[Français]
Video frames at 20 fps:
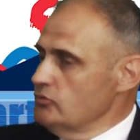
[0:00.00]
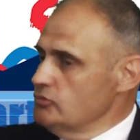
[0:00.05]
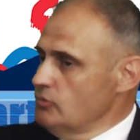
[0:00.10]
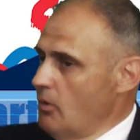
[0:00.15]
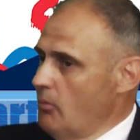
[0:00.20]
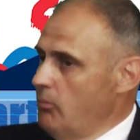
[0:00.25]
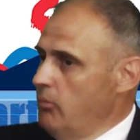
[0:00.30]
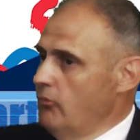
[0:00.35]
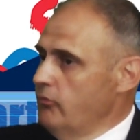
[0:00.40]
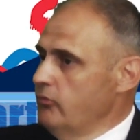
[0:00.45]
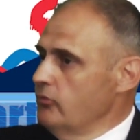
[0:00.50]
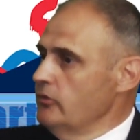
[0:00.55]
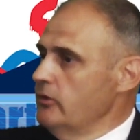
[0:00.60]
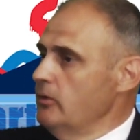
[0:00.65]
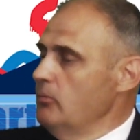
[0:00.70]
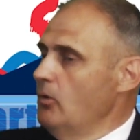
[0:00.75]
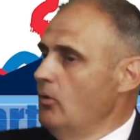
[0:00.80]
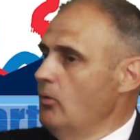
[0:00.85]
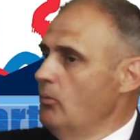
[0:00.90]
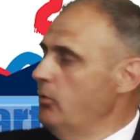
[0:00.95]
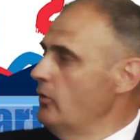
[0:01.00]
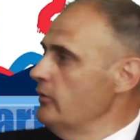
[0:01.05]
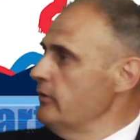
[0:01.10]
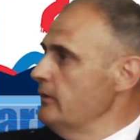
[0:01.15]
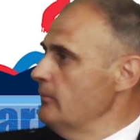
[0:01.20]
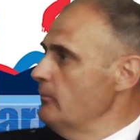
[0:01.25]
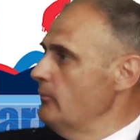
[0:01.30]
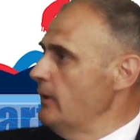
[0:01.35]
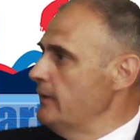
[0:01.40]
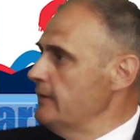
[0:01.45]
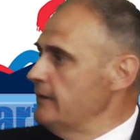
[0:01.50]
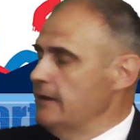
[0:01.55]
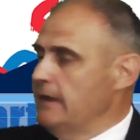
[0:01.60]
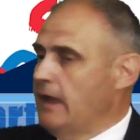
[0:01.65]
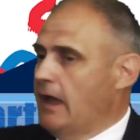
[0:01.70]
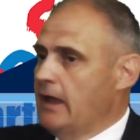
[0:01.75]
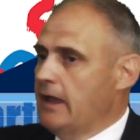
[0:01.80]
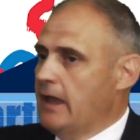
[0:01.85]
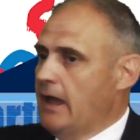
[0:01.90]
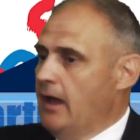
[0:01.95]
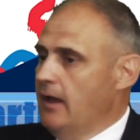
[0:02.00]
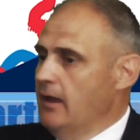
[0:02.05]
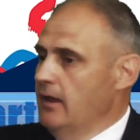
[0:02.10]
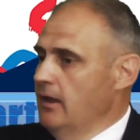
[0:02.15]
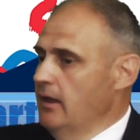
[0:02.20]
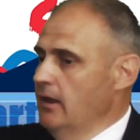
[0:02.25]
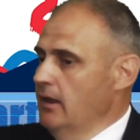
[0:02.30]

je crois profondément au patriarcat,